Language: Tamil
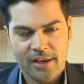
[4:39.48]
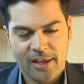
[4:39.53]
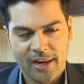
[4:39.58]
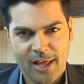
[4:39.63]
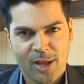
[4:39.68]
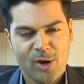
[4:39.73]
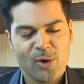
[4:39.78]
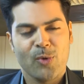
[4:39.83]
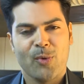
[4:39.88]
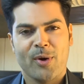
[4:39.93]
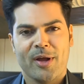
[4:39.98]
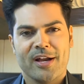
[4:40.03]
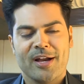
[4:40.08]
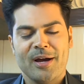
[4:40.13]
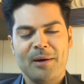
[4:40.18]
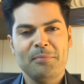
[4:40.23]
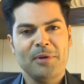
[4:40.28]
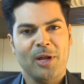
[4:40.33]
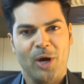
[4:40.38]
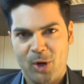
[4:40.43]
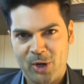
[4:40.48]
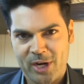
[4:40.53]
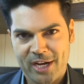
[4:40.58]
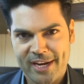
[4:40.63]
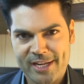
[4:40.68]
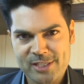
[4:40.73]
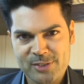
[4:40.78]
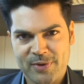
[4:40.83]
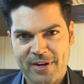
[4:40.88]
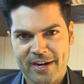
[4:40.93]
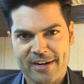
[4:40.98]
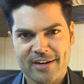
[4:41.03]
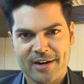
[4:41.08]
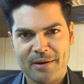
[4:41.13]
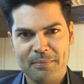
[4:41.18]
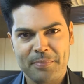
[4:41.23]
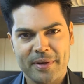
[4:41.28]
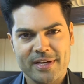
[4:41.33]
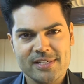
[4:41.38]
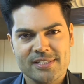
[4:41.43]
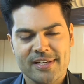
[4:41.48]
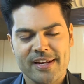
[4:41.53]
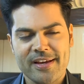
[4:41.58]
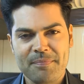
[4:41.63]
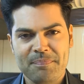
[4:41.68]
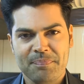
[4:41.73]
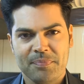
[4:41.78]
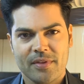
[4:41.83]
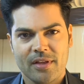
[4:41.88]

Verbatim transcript: எல்லாருக்கும் வணக்கம் நான் கணேஷ் வெங்கட்ராம் பேசுகிறேன்